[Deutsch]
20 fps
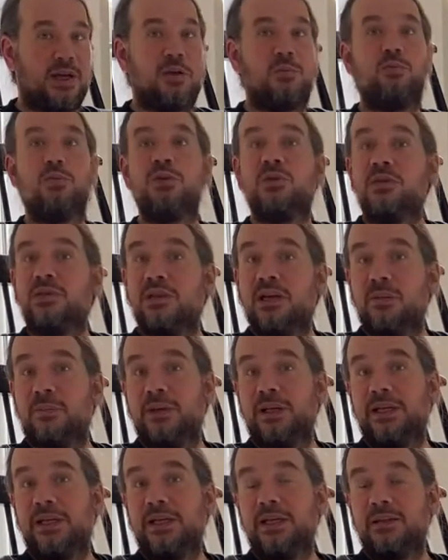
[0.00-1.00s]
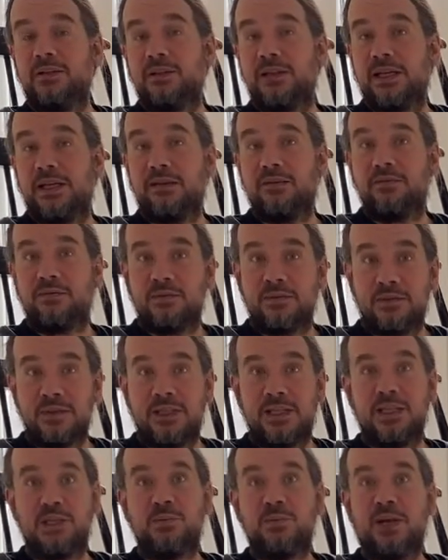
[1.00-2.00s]
Müssen Sie aber nicht, denn die
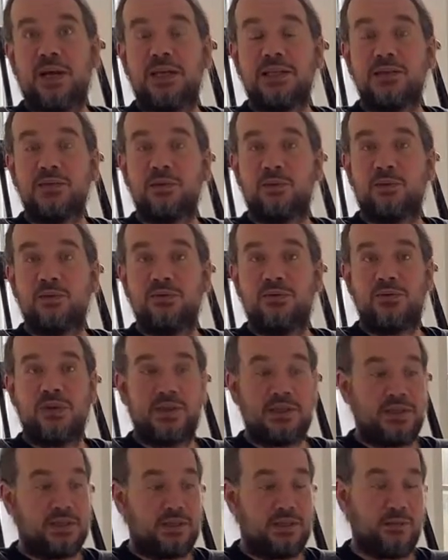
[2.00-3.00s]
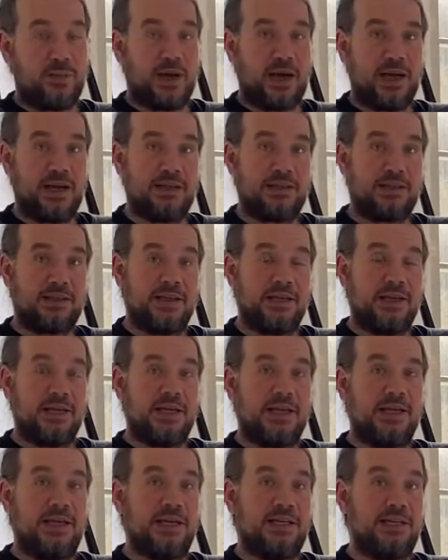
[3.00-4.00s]
Inspiration finden Sie bereits
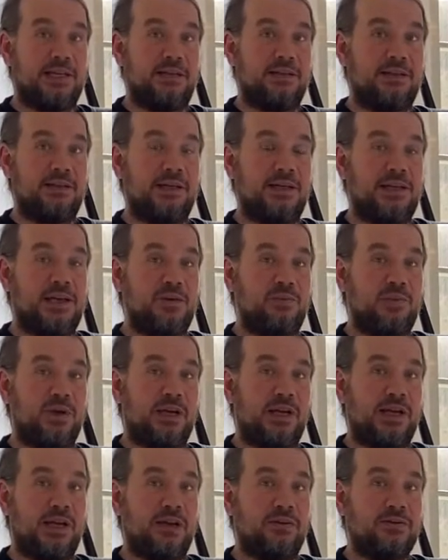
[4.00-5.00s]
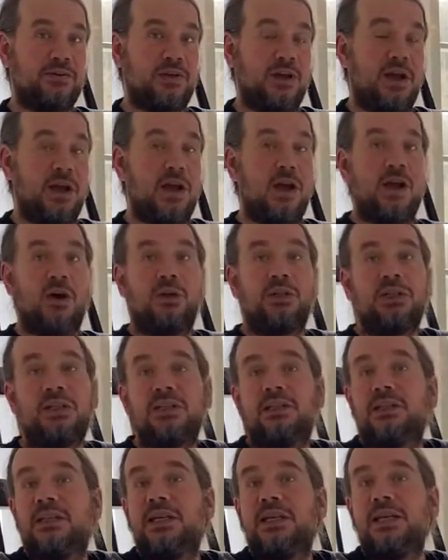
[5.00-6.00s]
in den, in den PDFs. Und das
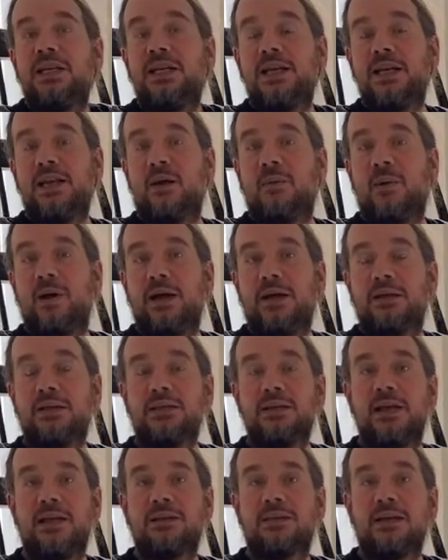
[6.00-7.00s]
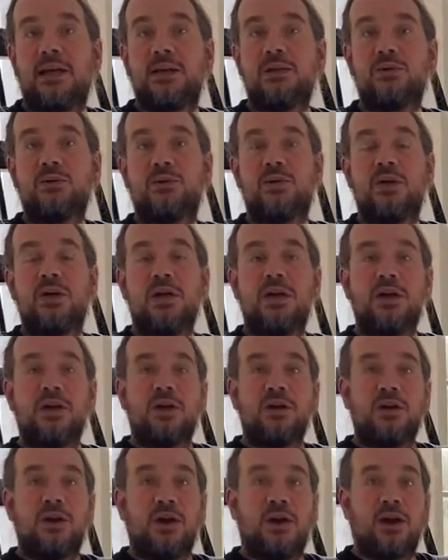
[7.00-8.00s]
ist die Idee dabei. Das heißt also,
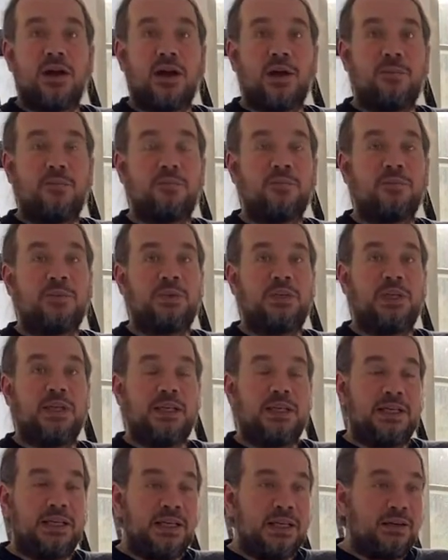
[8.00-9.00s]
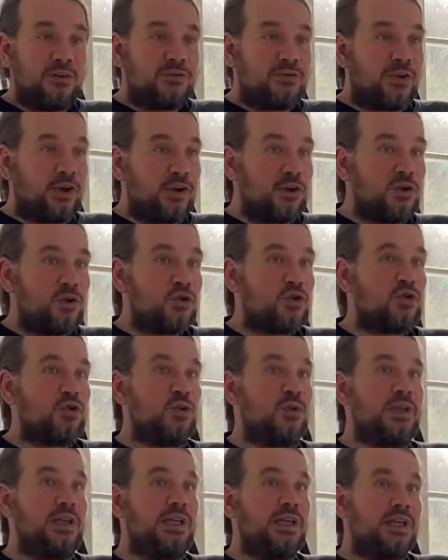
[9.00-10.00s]
ähm, die Idee von
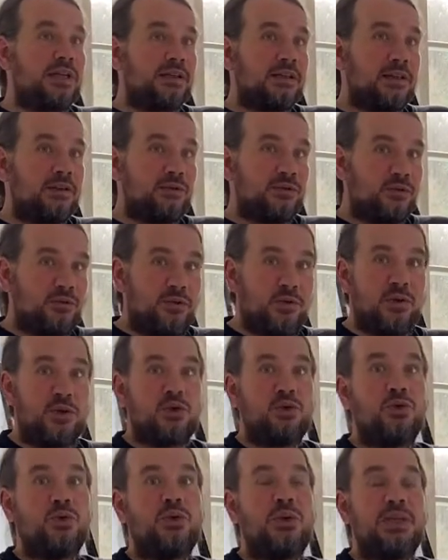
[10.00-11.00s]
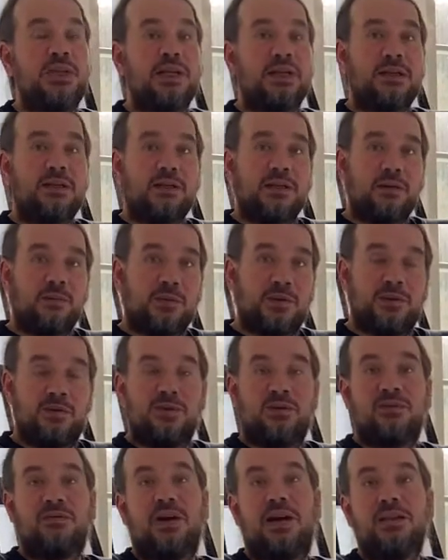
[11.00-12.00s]
Studierenden für Studierende
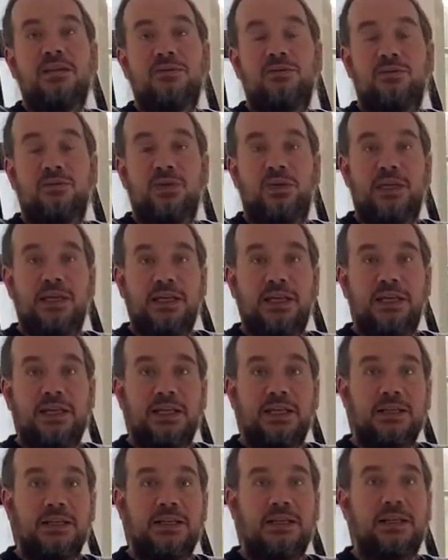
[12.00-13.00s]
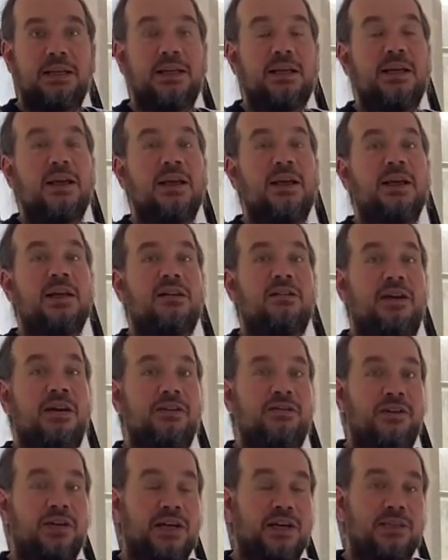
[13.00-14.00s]
beziehungsweise für diejenigen, die
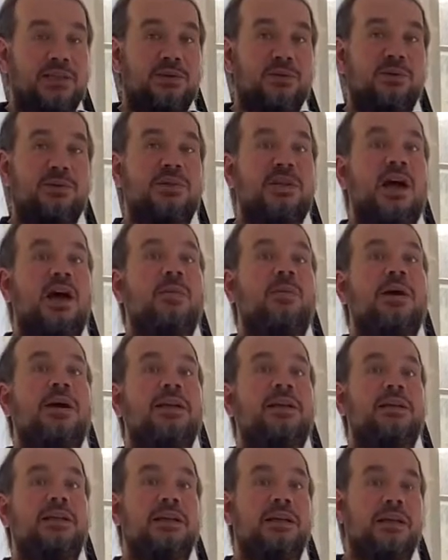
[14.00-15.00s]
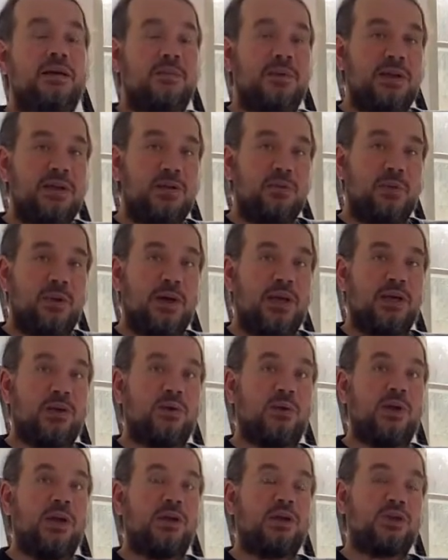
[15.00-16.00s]
Qualifikationsarbeiten in der
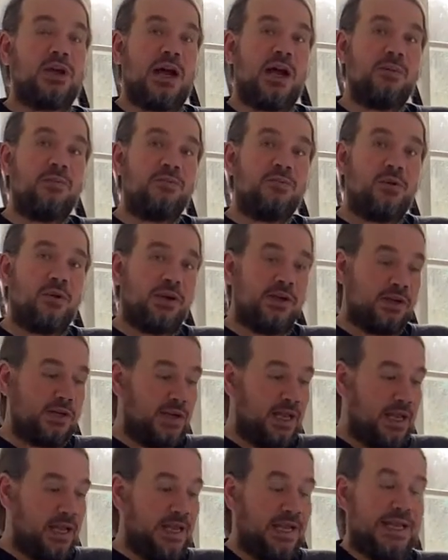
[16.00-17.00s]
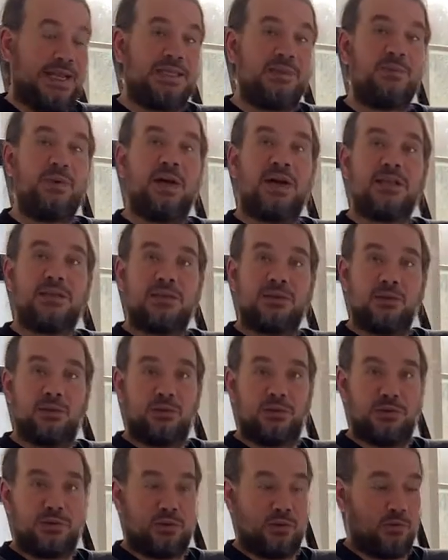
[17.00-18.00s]
Medienpädagogik schreiben wollen,
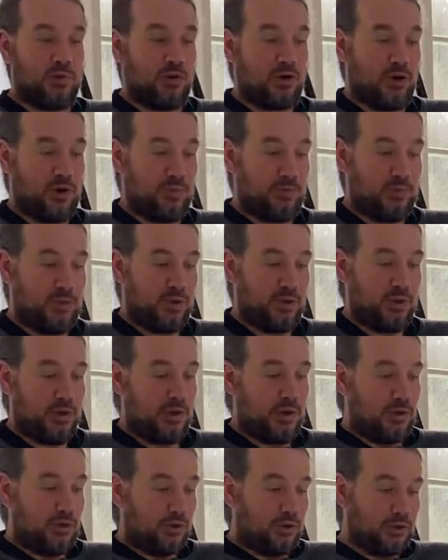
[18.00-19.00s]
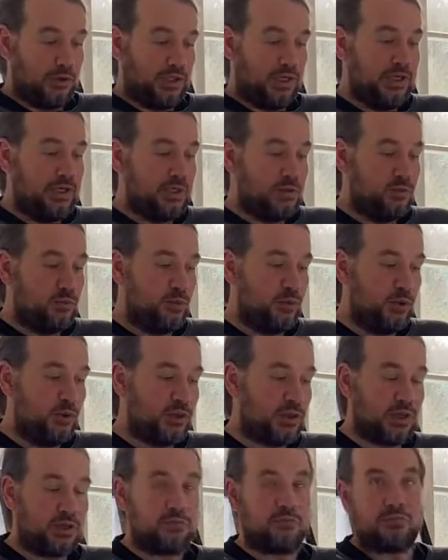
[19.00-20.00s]
Inspiration zu bekommen. Und in diesen
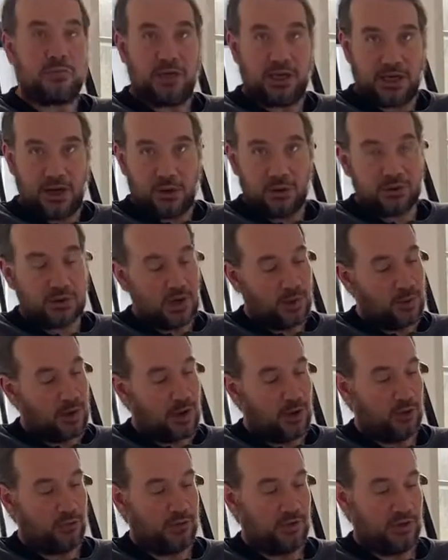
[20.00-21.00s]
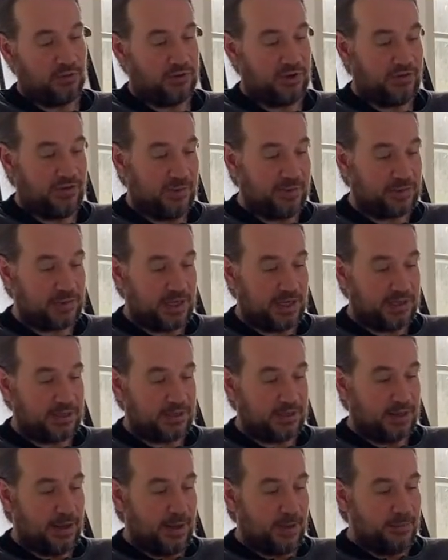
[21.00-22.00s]
Büchern, genauso aber auch wie auf der Webseite,
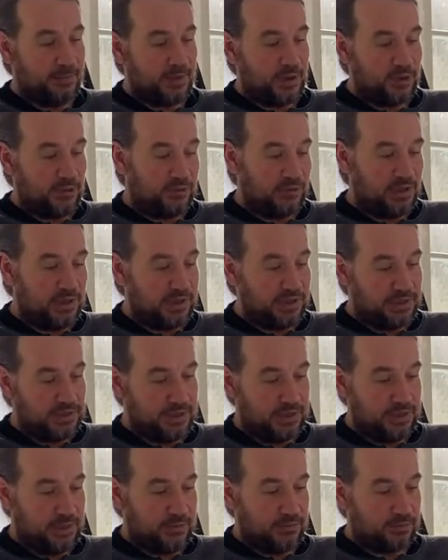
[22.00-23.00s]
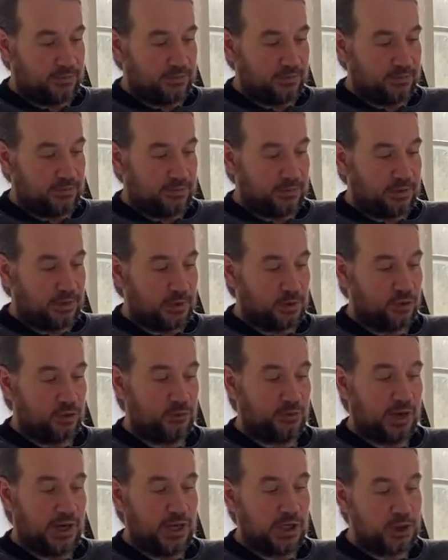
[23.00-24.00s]
finden Sie zum
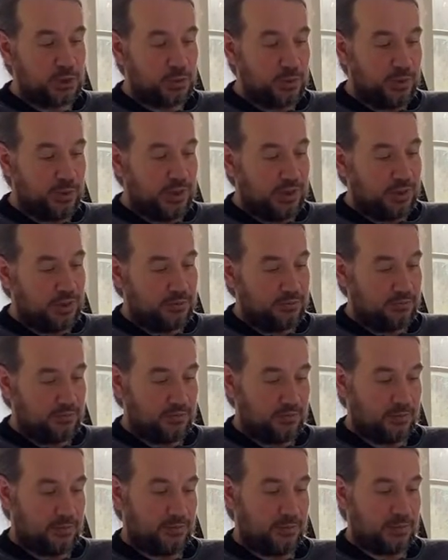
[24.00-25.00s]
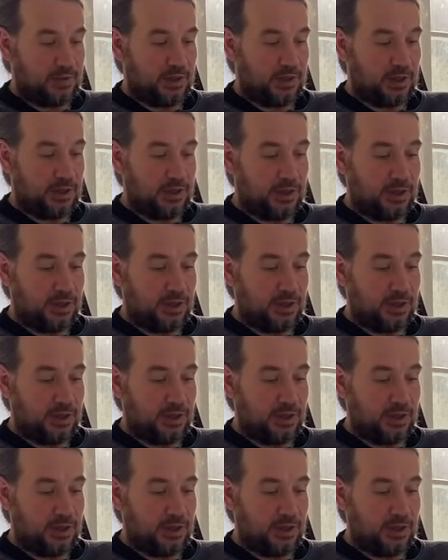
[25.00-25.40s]
Beispiel äh,